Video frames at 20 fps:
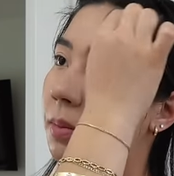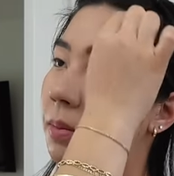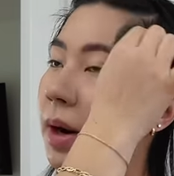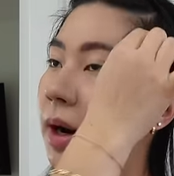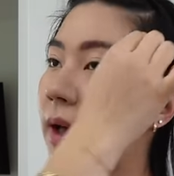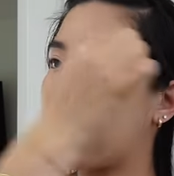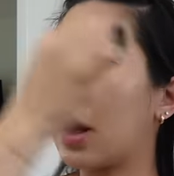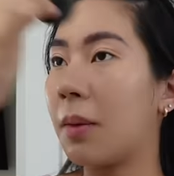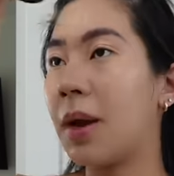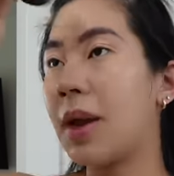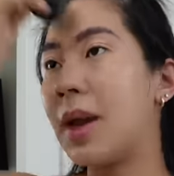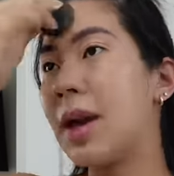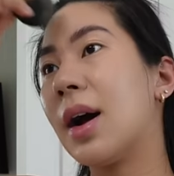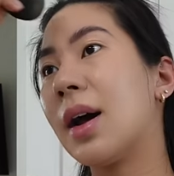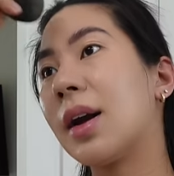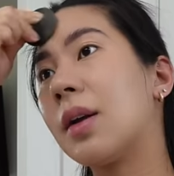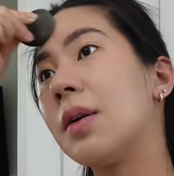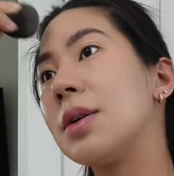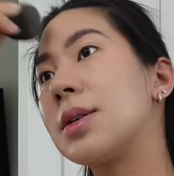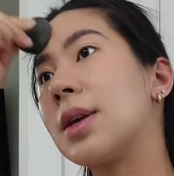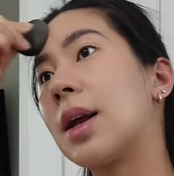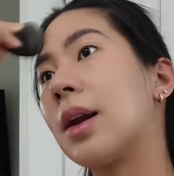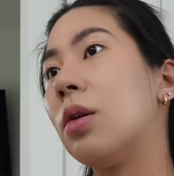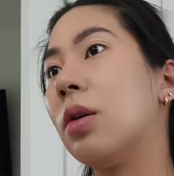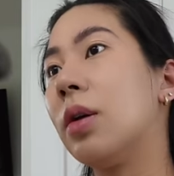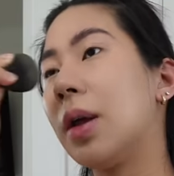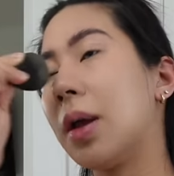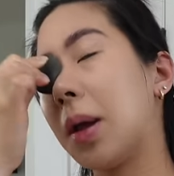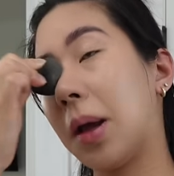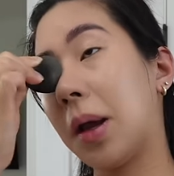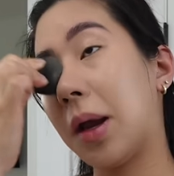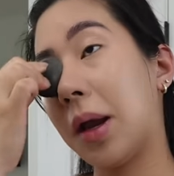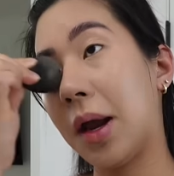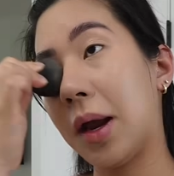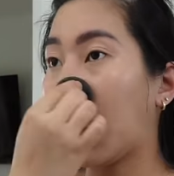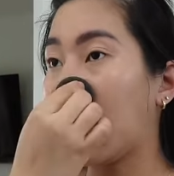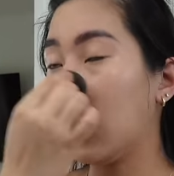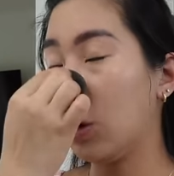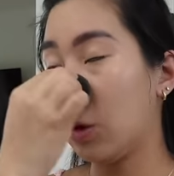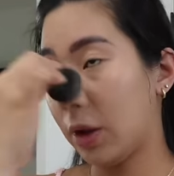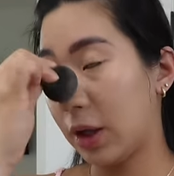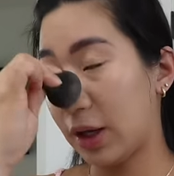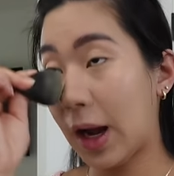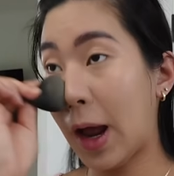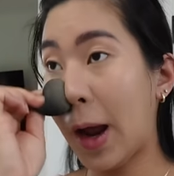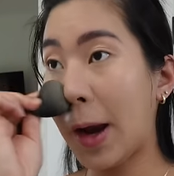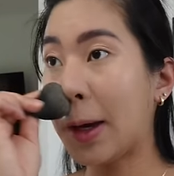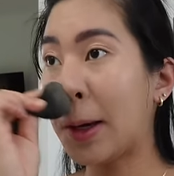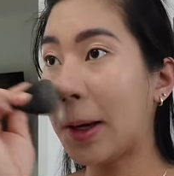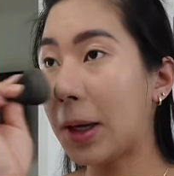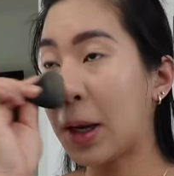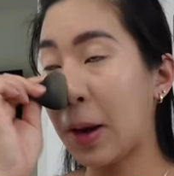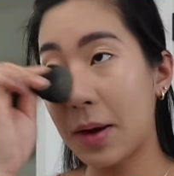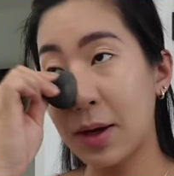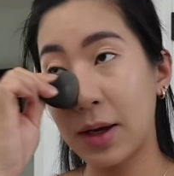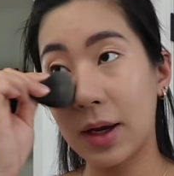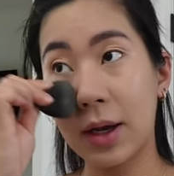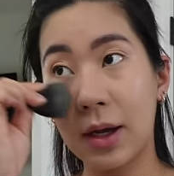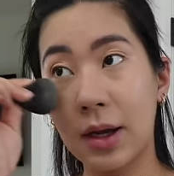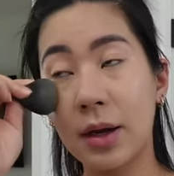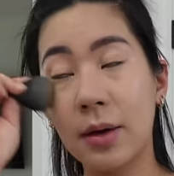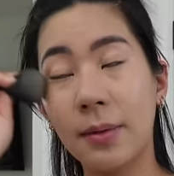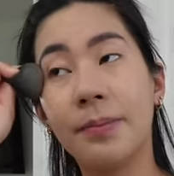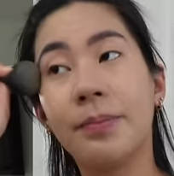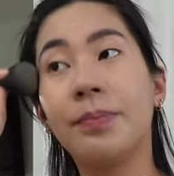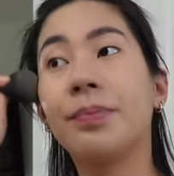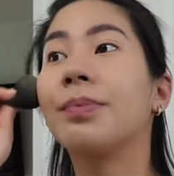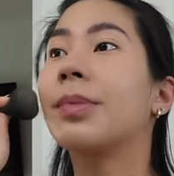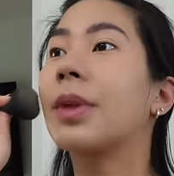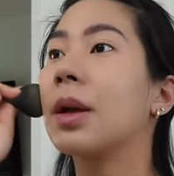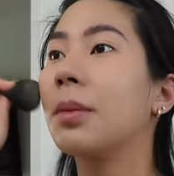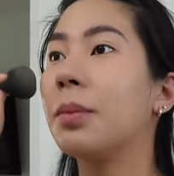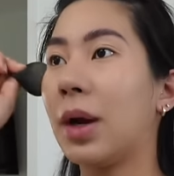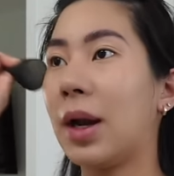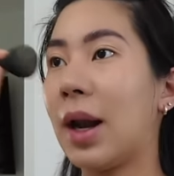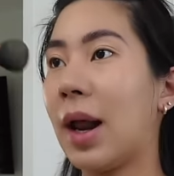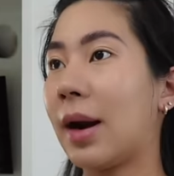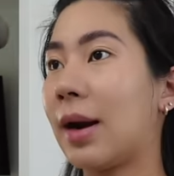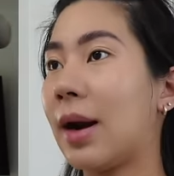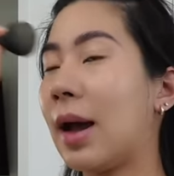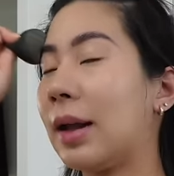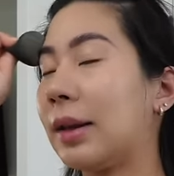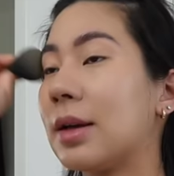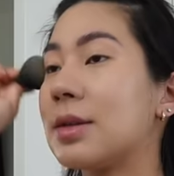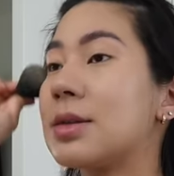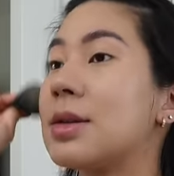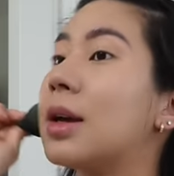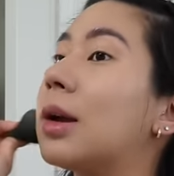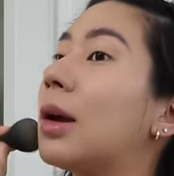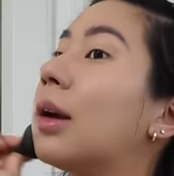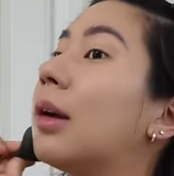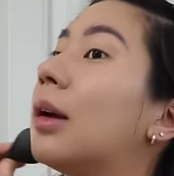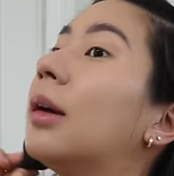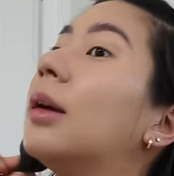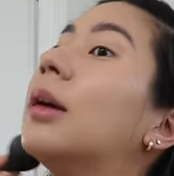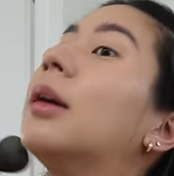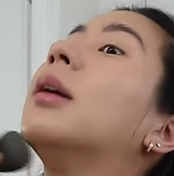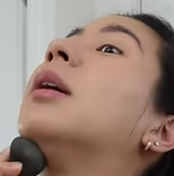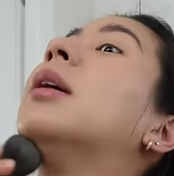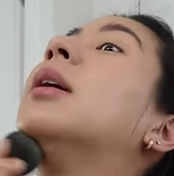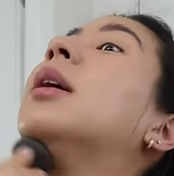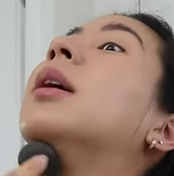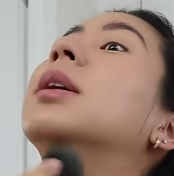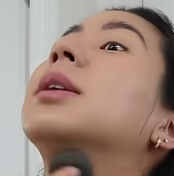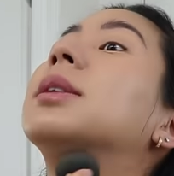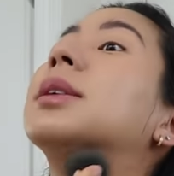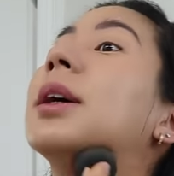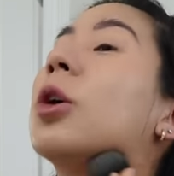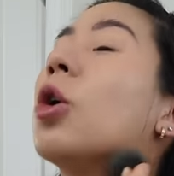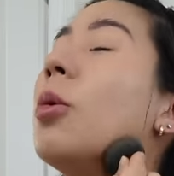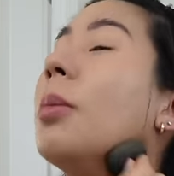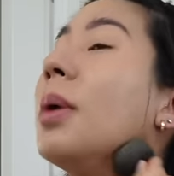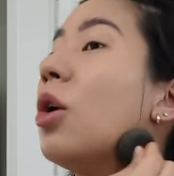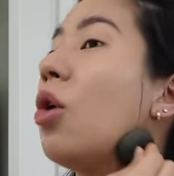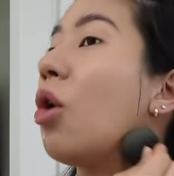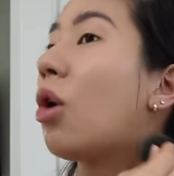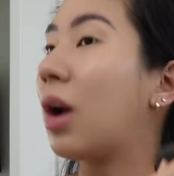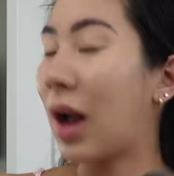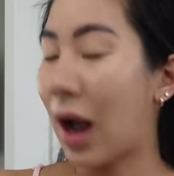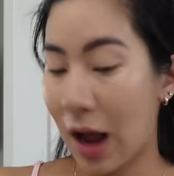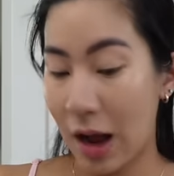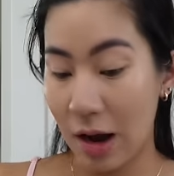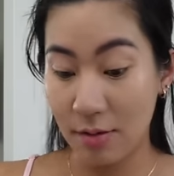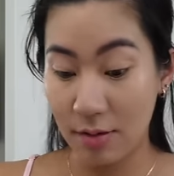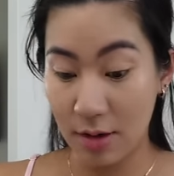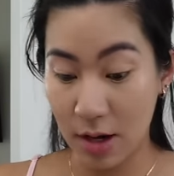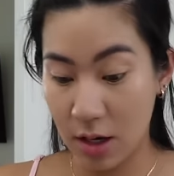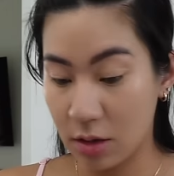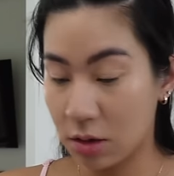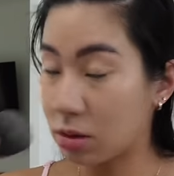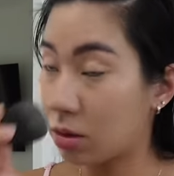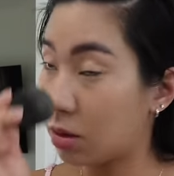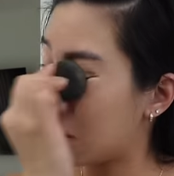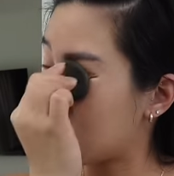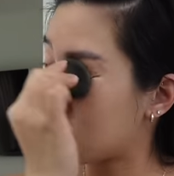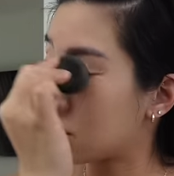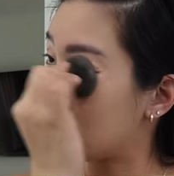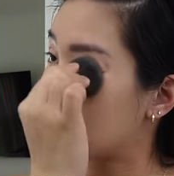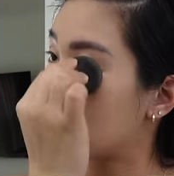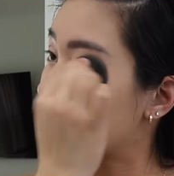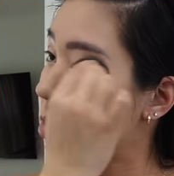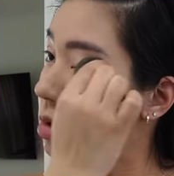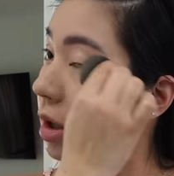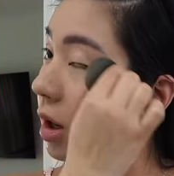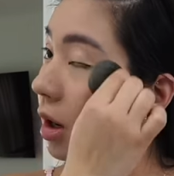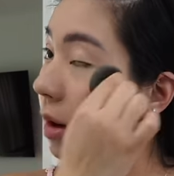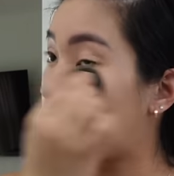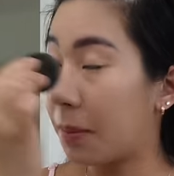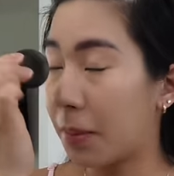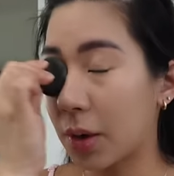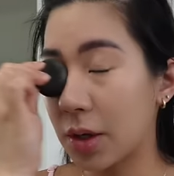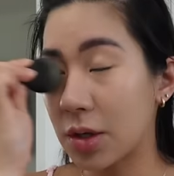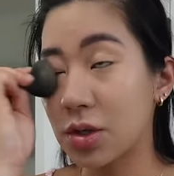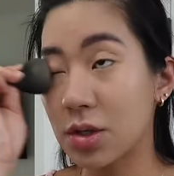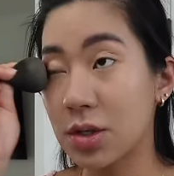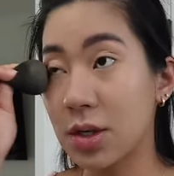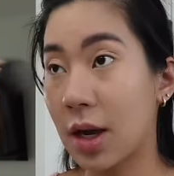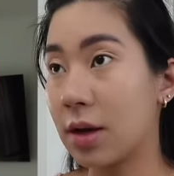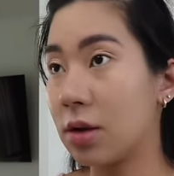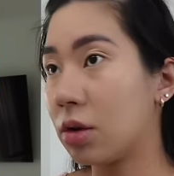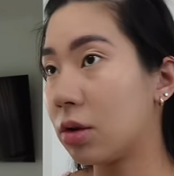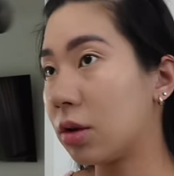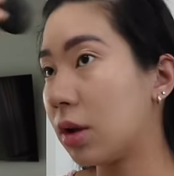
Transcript: para que vayan a revisar lo, de, lo del aire. Ya ven que pues las ratas se, se comen los cables y todo eso. Entonces por eso se ha ido